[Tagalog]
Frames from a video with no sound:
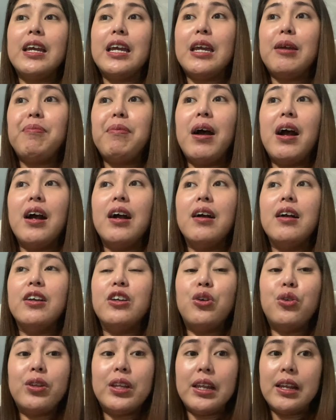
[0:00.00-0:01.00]
ibang
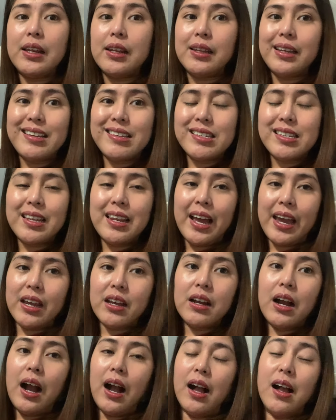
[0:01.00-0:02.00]
utilities
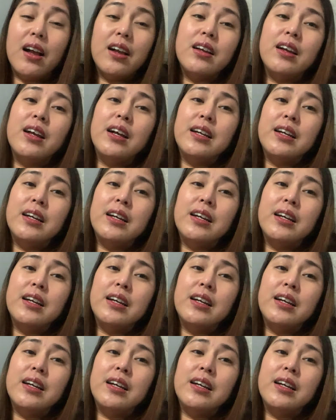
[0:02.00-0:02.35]
like uh,